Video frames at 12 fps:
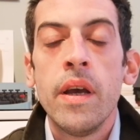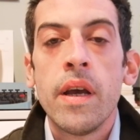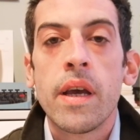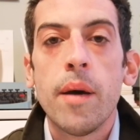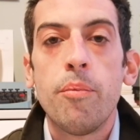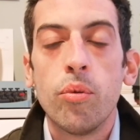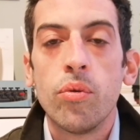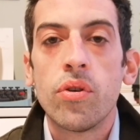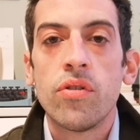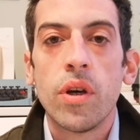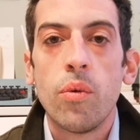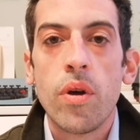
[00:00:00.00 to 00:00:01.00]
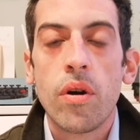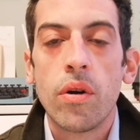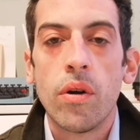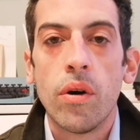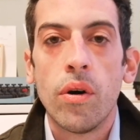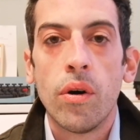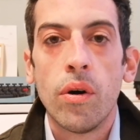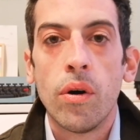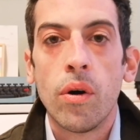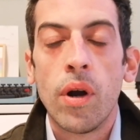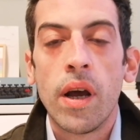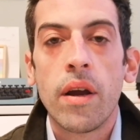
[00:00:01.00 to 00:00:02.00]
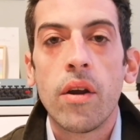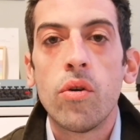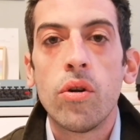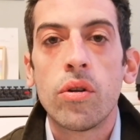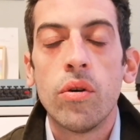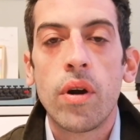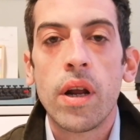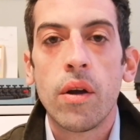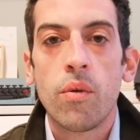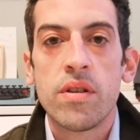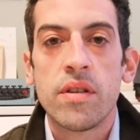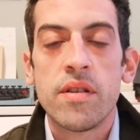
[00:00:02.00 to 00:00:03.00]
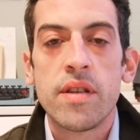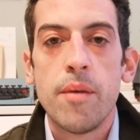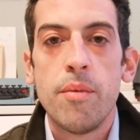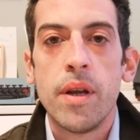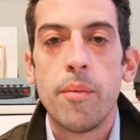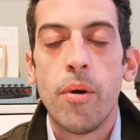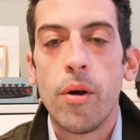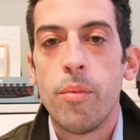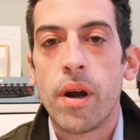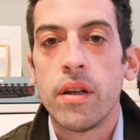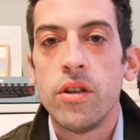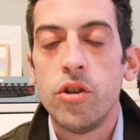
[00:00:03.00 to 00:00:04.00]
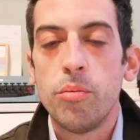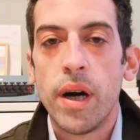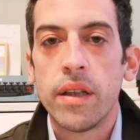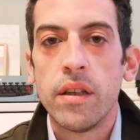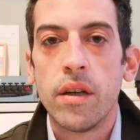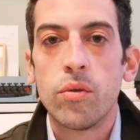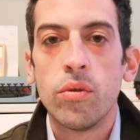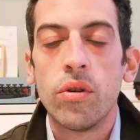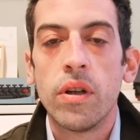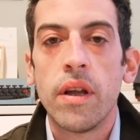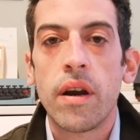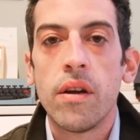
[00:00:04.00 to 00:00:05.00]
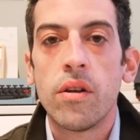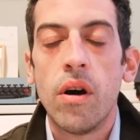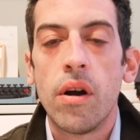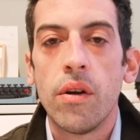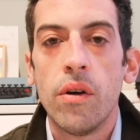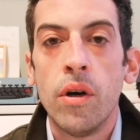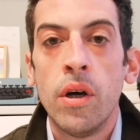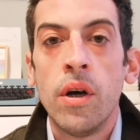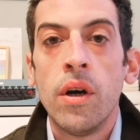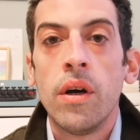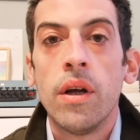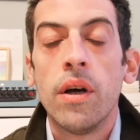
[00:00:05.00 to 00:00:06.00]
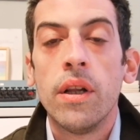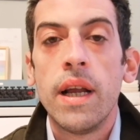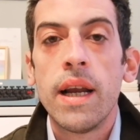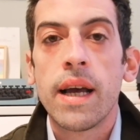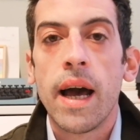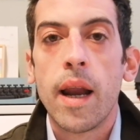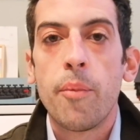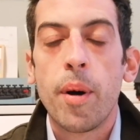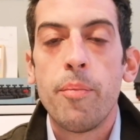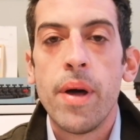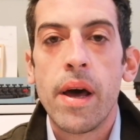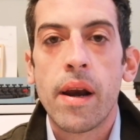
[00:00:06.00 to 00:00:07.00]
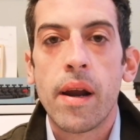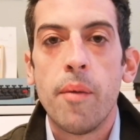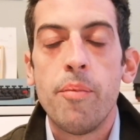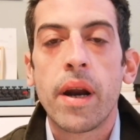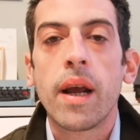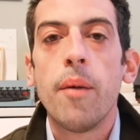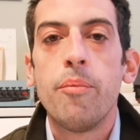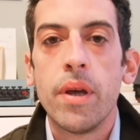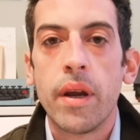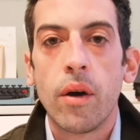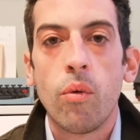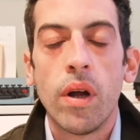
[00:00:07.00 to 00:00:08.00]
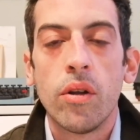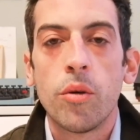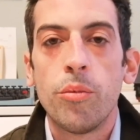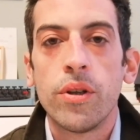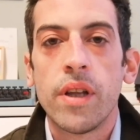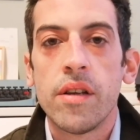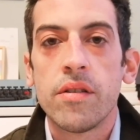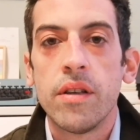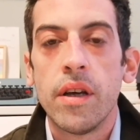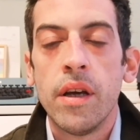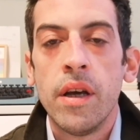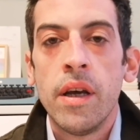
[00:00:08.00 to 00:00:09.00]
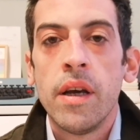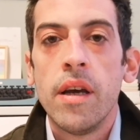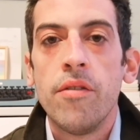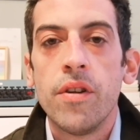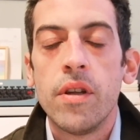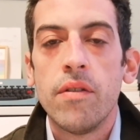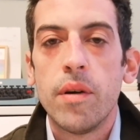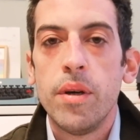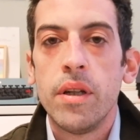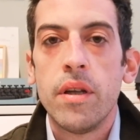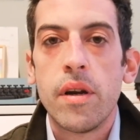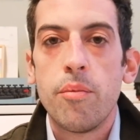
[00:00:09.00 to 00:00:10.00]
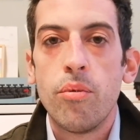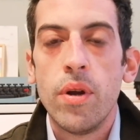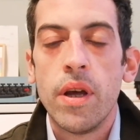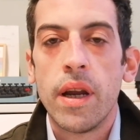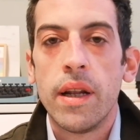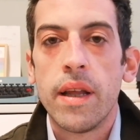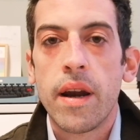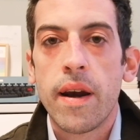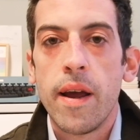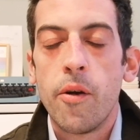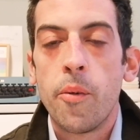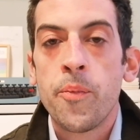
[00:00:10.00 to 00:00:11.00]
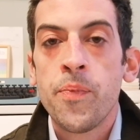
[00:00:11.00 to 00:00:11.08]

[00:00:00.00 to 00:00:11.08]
che appunto seguirono l'agricoltore in queste semine poi partecipate da tutto il territorio eh, della canapa per, per capire quanto potesse effettivamente ripulire il terreno.